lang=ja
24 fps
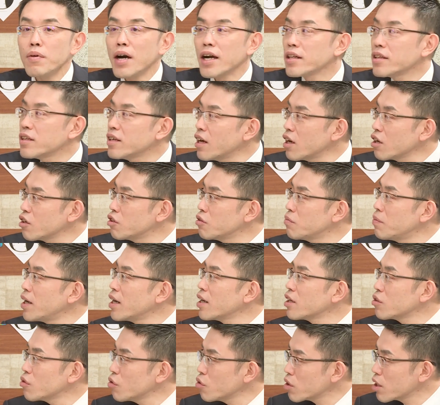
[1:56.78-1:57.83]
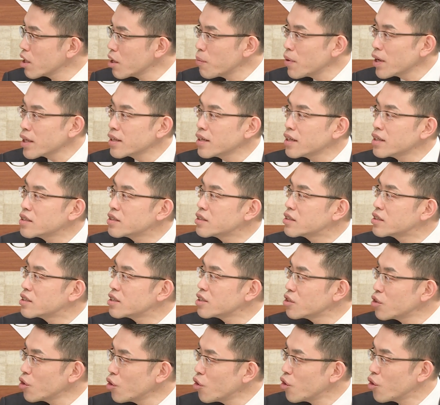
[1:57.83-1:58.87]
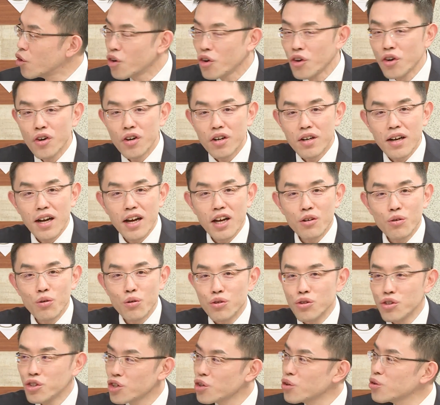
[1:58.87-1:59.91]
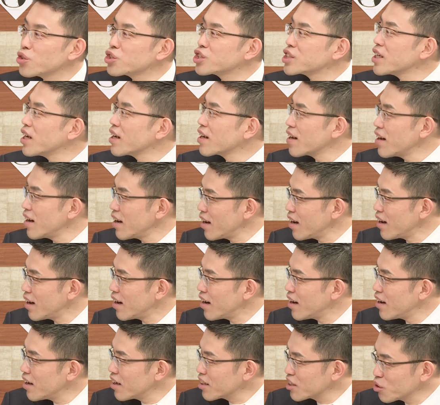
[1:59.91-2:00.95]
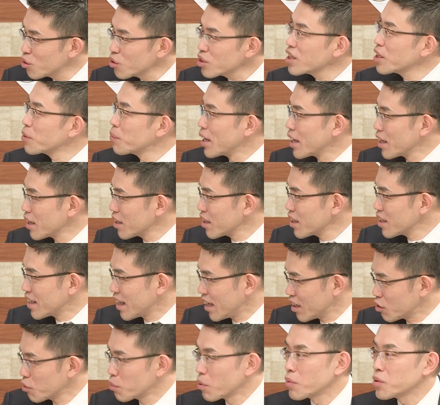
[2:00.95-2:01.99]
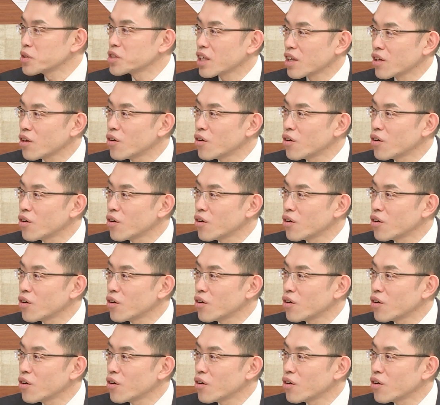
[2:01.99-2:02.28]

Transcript: 倍200倍のレバレッジの外国業者が日本には今いないと思いますけ